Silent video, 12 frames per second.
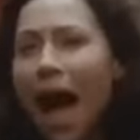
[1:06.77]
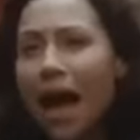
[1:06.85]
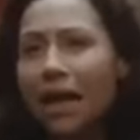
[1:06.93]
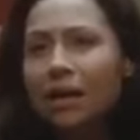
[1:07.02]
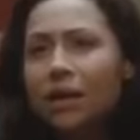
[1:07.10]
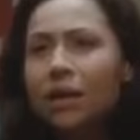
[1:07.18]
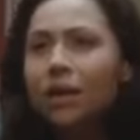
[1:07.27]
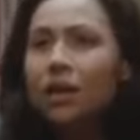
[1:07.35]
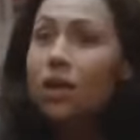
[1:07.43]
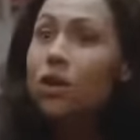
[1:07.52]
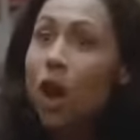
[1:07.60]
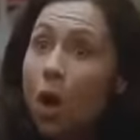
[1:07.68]
тебе о чем-то
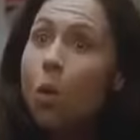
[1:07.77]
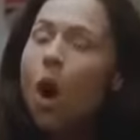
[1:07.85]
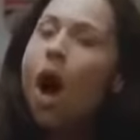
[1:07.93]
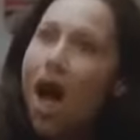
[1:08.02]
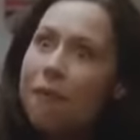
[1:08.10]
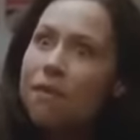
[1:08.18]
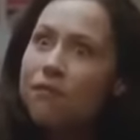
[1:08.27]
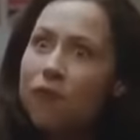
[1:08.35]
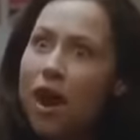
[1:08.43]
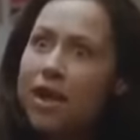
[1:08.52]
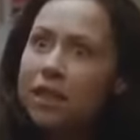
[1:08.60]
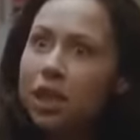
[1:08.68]
говорят? Или это для
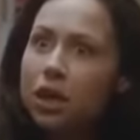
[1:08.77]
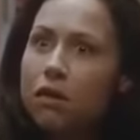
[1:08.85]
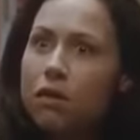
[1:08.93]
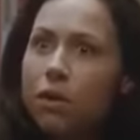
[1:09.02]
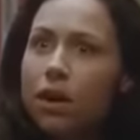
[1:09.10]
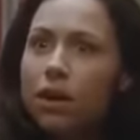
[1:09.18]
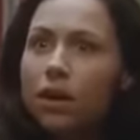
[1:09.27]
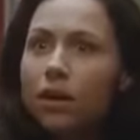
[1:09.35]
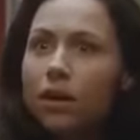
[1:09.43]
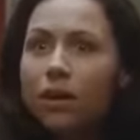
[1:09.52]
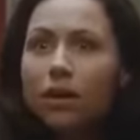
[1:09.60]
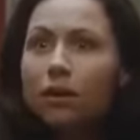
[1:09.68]
тебя пустые
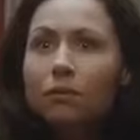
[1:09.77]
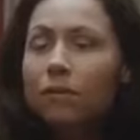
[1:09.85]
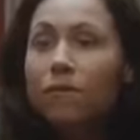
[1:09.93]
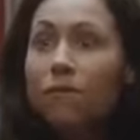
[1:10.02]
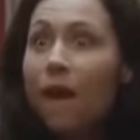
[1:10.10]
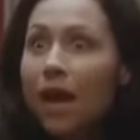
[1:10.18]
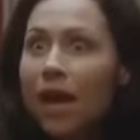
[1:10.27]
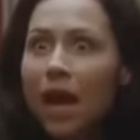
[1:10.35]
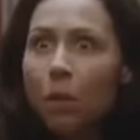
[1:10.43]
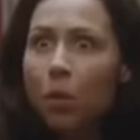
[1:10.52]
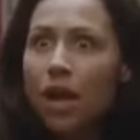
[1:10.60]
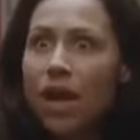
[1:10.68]
звуки? Как и
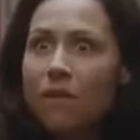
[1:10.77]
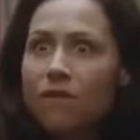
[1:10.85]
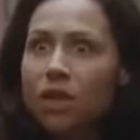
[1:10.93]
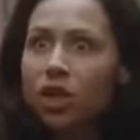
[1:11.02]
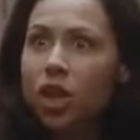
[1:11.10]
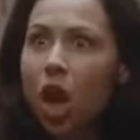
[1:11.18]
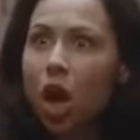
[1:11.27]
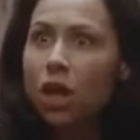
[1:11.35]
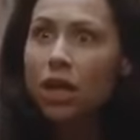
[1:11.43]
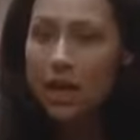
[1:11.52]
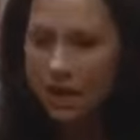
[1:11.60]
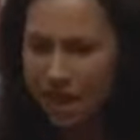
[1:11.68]
емкость
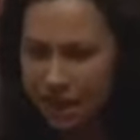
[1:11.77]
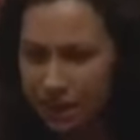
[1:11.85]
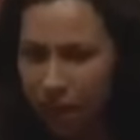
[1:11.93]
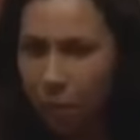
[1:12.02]
аккумулятора выше на